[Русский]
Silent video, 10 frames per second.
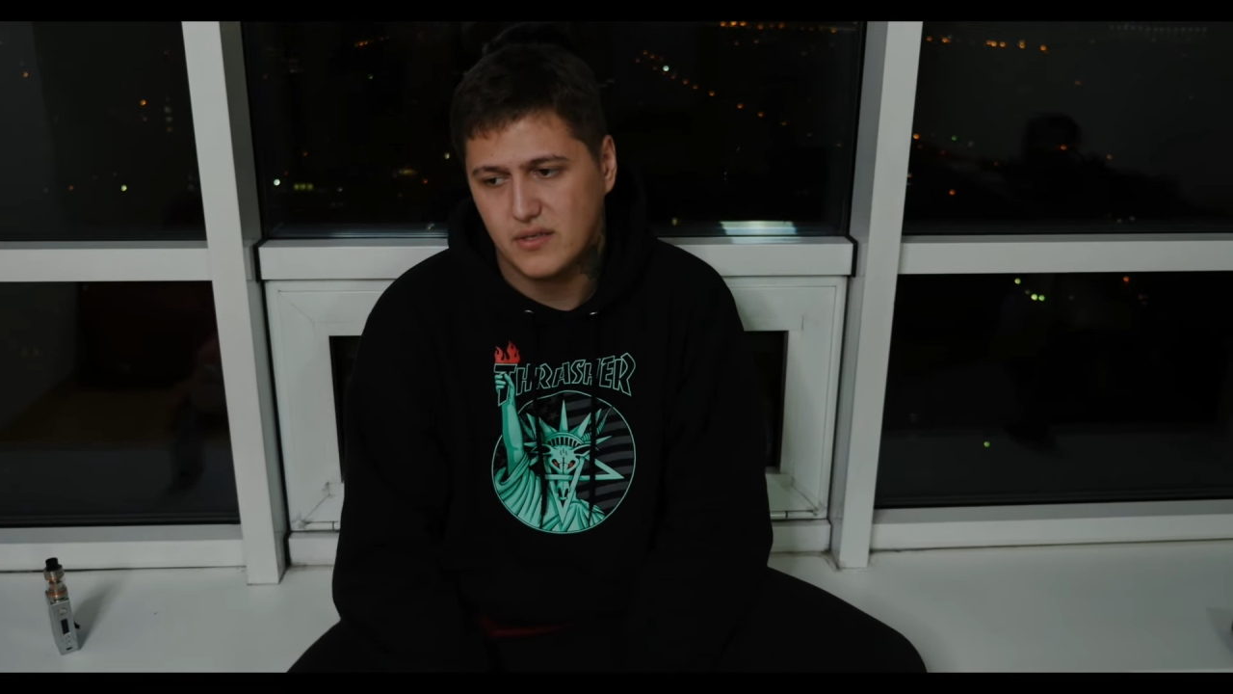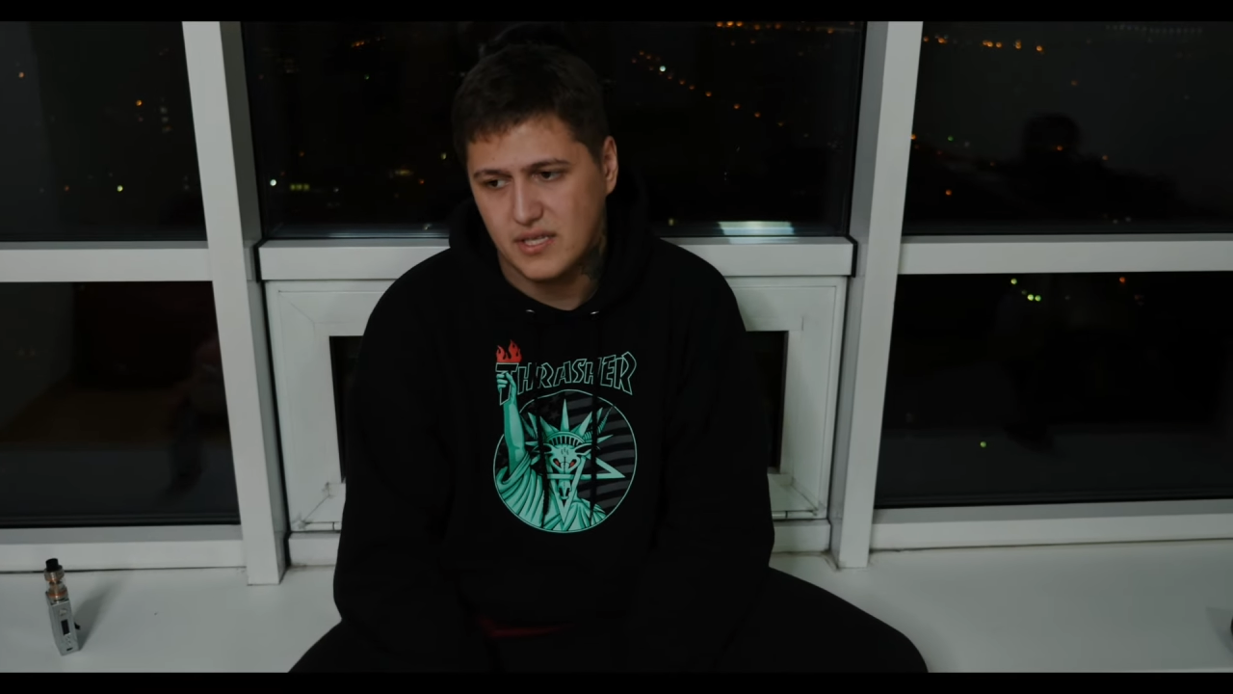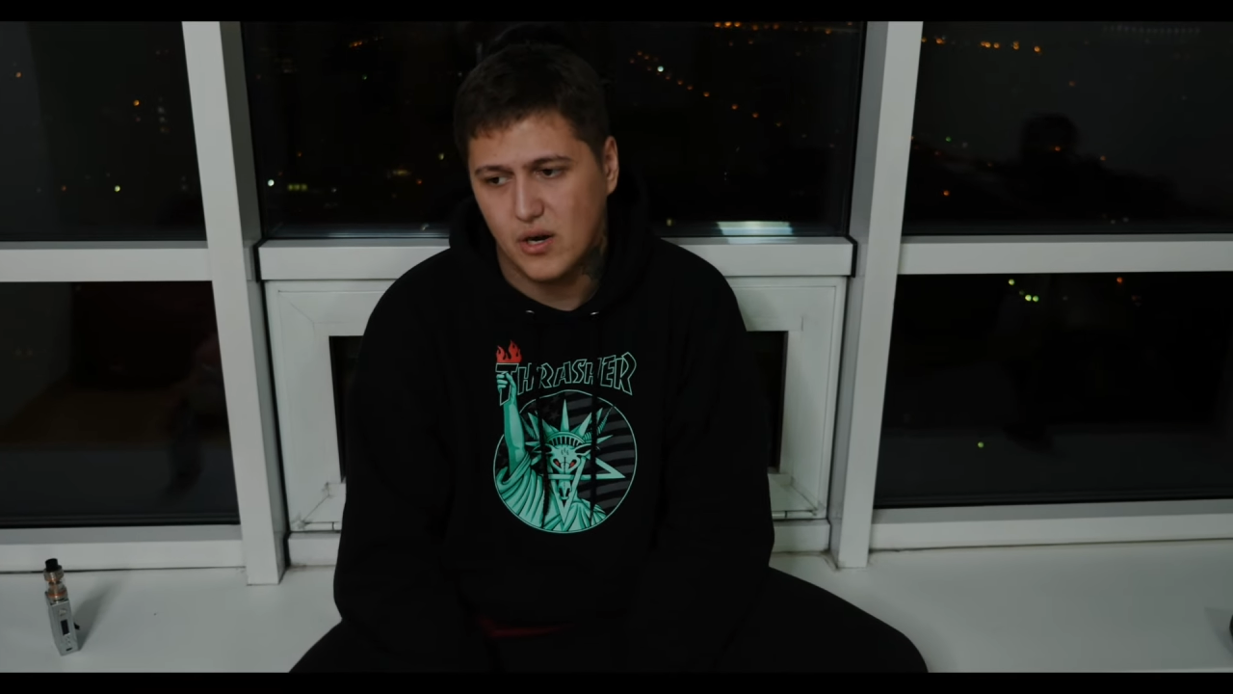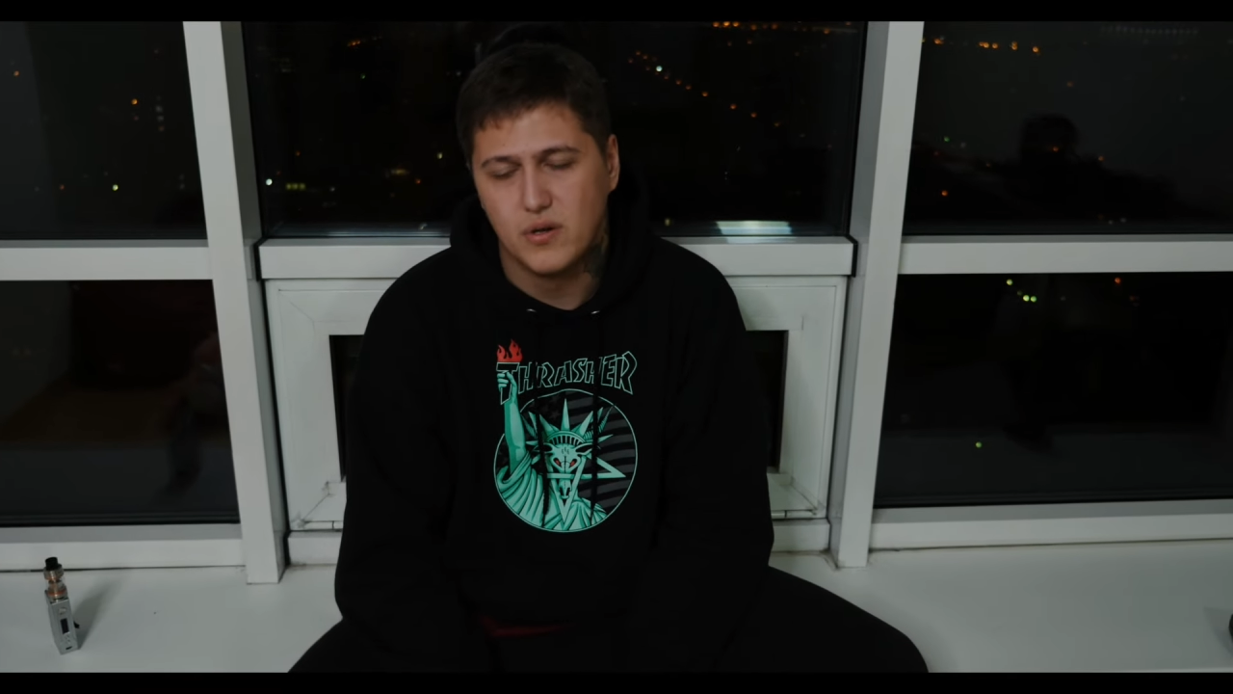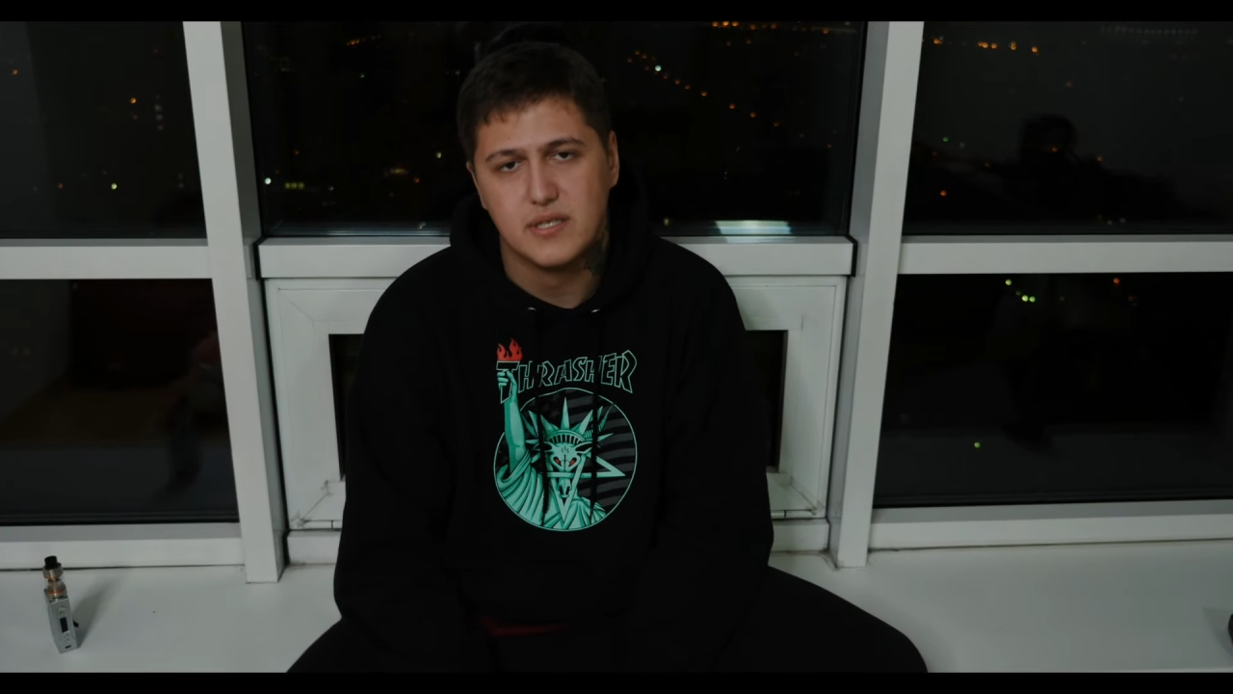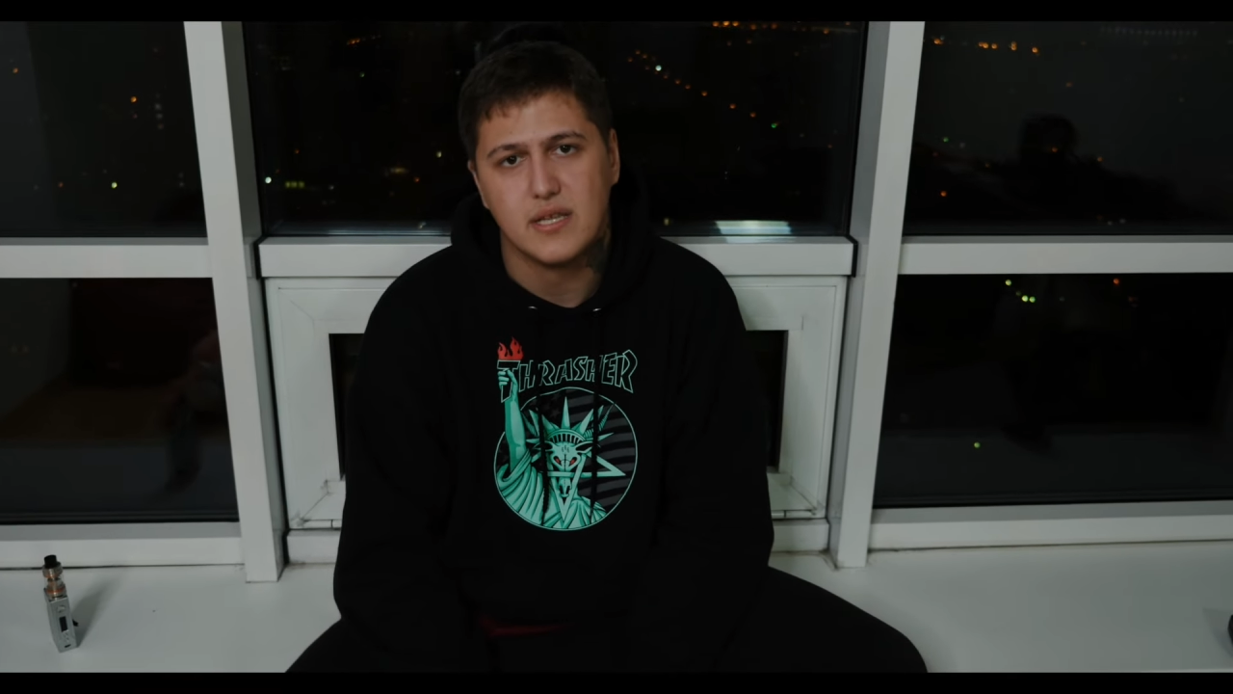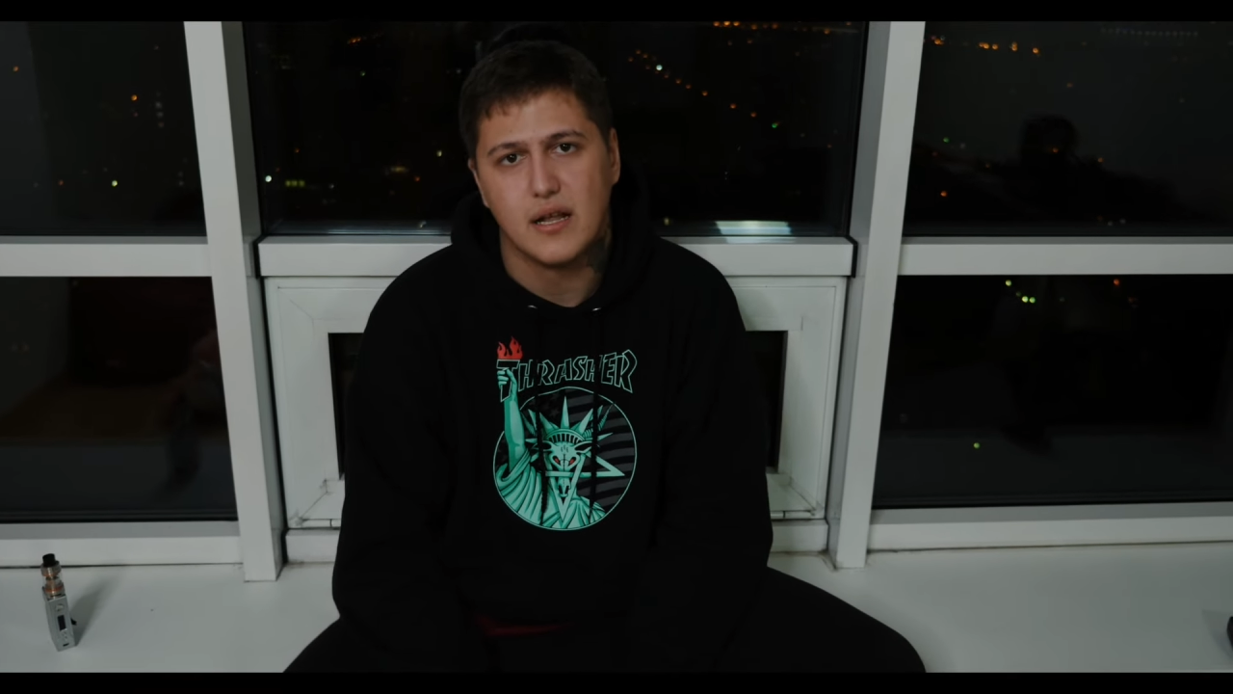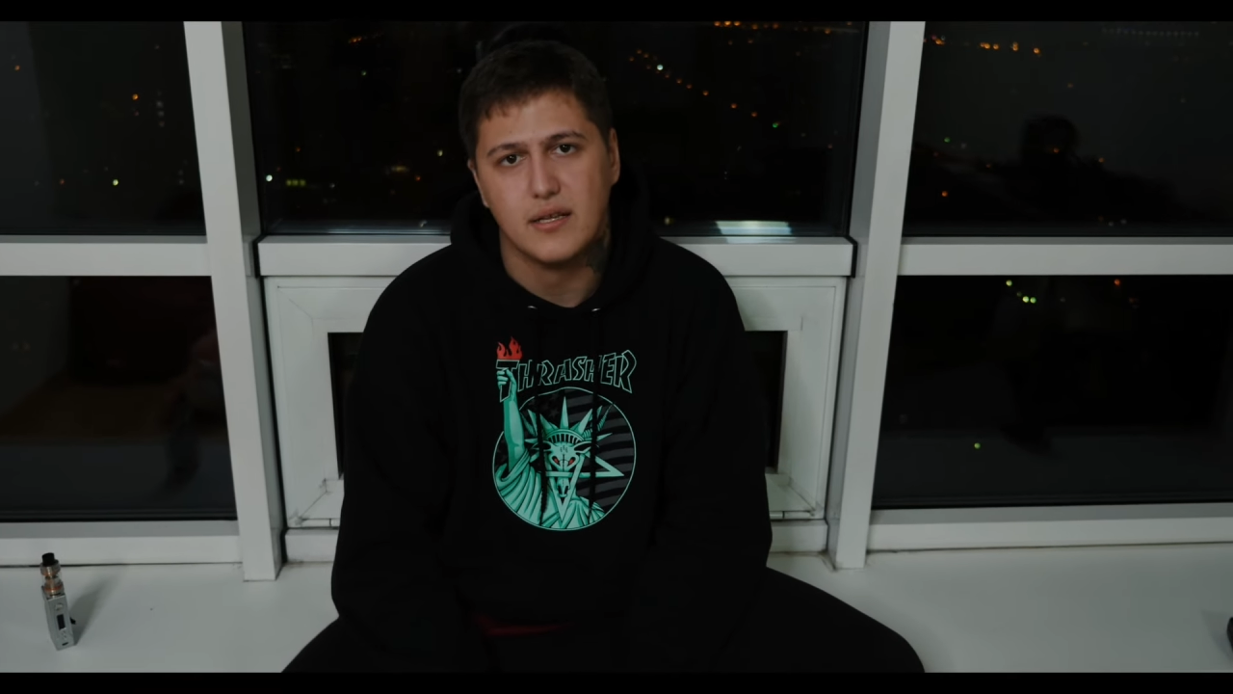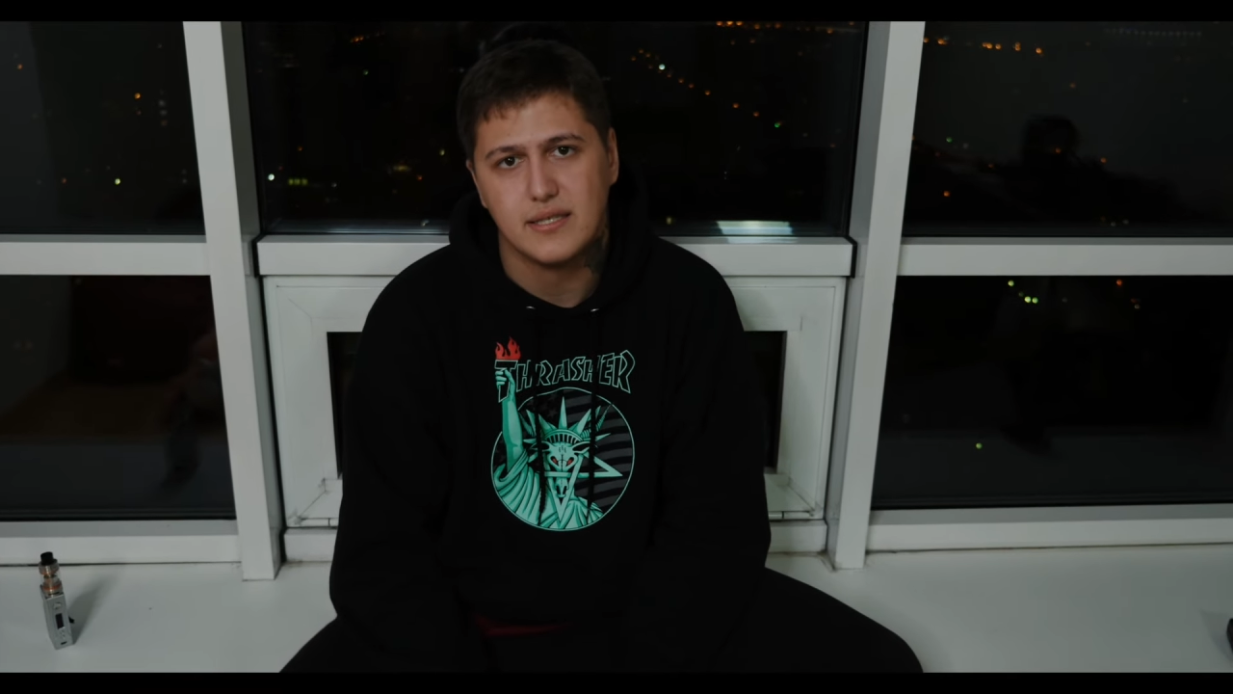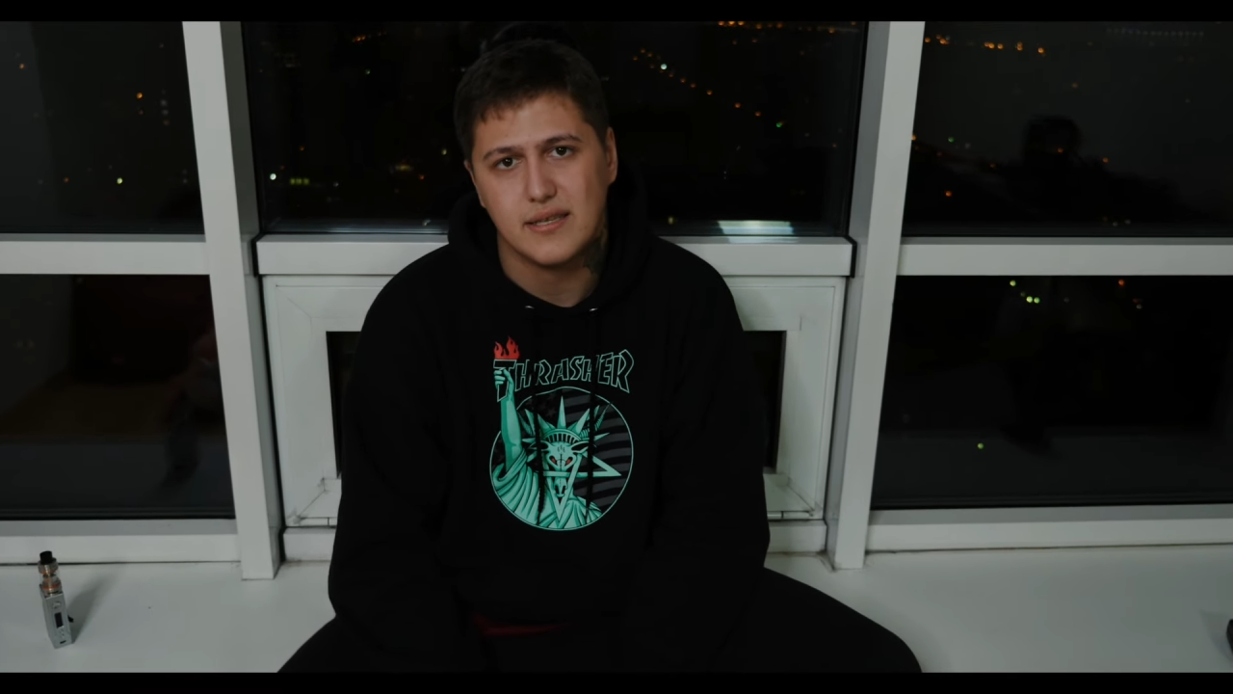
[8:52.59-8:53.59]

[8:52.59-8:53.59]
с такой стороны,